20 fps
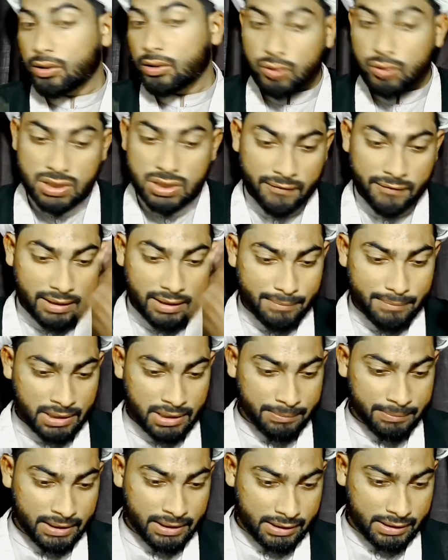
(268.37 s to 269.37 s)
तो जवाब
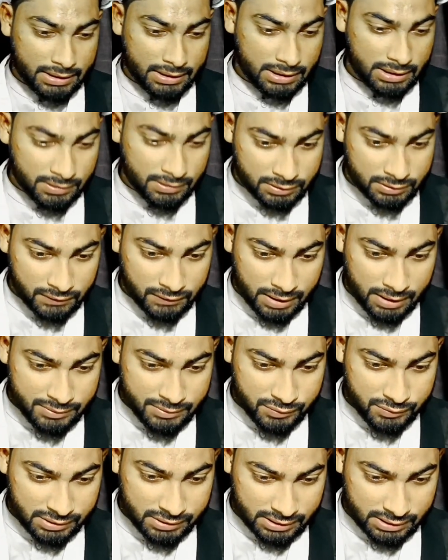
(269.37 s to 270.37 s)
बड़ा प्यारा दिया जवाब
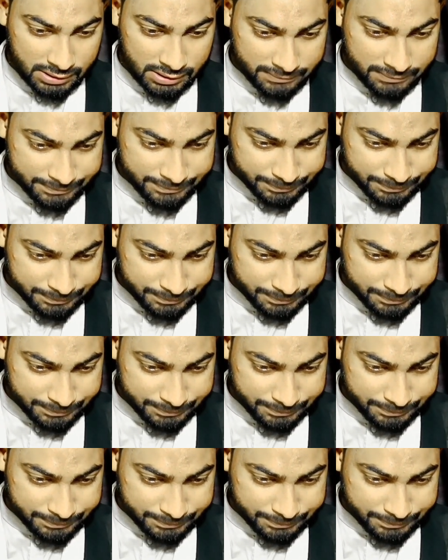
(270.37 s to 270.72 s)
सुनिए जी